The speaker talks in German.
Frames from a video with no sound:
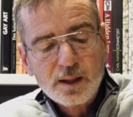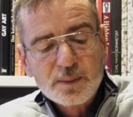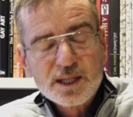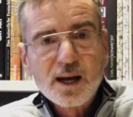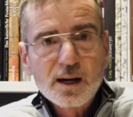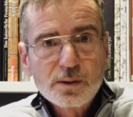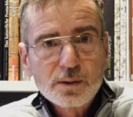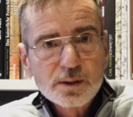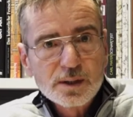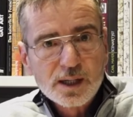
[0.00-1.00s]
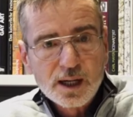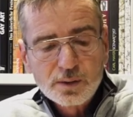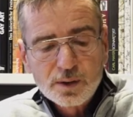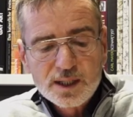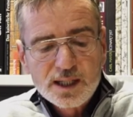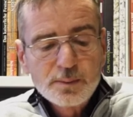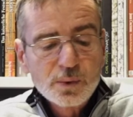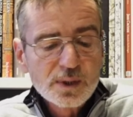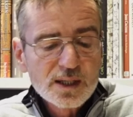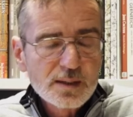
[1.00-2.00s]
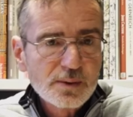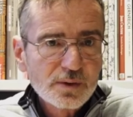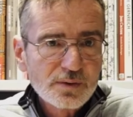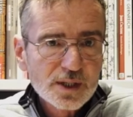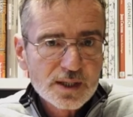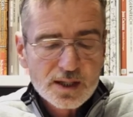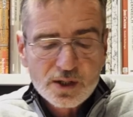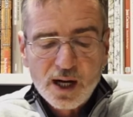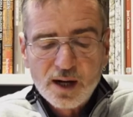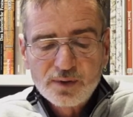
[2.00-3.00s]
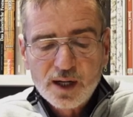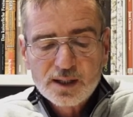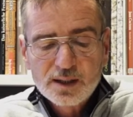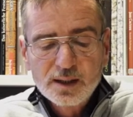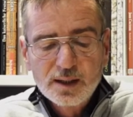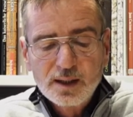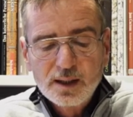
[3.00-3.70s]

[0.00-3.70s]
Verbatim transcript: Bislang konnten dadurch 747 Strafakten